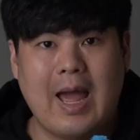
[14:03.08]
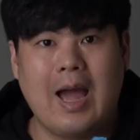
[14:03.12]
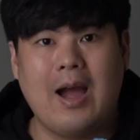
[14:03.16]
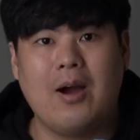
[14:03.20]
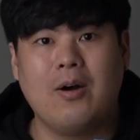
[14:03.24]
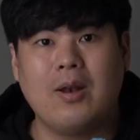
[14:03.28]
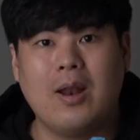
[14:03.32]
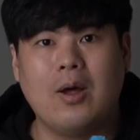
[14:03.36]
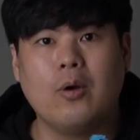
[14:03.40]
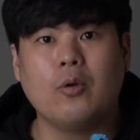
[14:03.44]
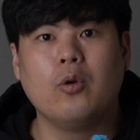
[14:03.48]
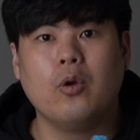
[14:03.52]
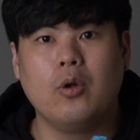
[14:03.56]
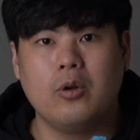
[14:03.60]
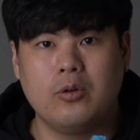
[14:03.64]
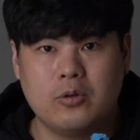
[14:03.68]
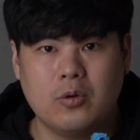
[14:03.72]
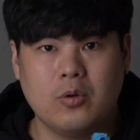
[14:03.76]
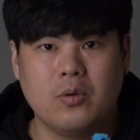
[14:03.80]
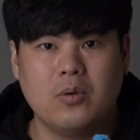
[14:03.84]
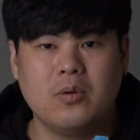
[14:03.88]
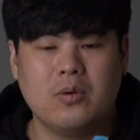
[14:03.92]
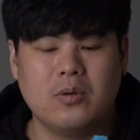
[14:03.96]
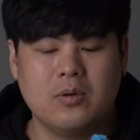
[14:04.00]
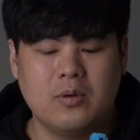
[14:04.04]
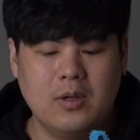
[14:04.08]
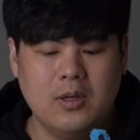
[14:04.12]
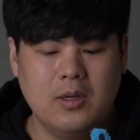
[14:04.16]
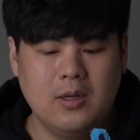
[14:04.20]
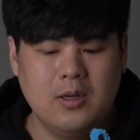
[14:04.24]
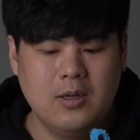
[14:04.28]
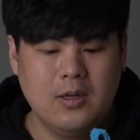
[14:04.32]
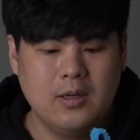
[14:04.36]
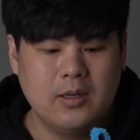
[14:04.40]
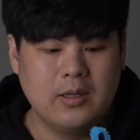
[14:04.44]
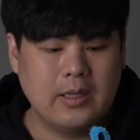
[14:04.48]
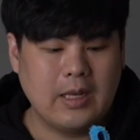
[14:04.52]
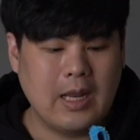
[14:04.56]
เท้าเราโดยตรง
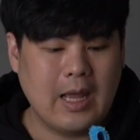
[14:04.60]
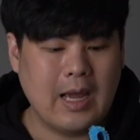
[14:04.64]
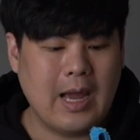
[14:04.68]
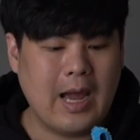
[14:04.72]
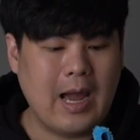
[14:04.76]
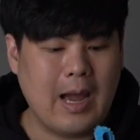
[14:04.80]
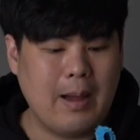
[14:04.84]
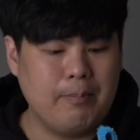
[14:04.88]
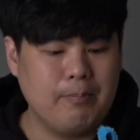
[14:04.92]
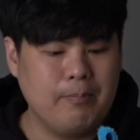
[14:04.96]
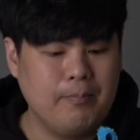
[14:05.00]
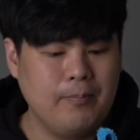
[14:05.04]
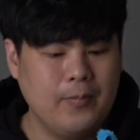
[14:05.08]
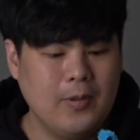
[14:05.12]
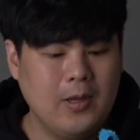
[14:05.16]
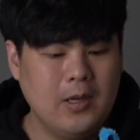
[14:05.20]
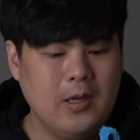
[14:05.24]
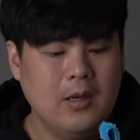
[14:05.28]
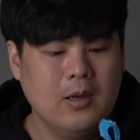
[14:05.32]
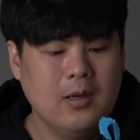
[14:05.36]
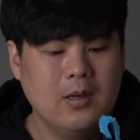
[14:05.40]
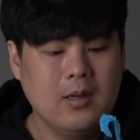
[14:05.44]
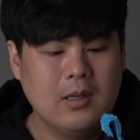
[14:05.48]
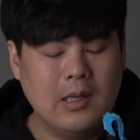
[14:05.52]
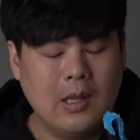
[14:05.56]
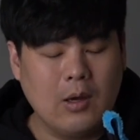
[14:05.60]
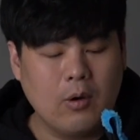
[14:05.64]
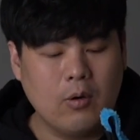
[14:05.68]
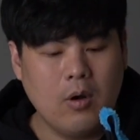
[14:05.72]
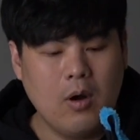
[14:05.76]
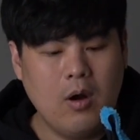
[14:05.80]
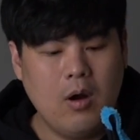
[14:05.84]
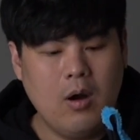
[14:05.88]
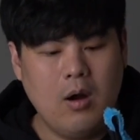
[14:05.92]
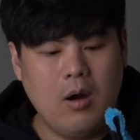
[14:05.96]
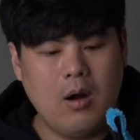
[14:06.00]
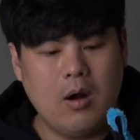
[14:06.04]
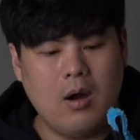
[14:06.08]
นะครับแล้ว
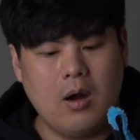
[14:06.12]
ก็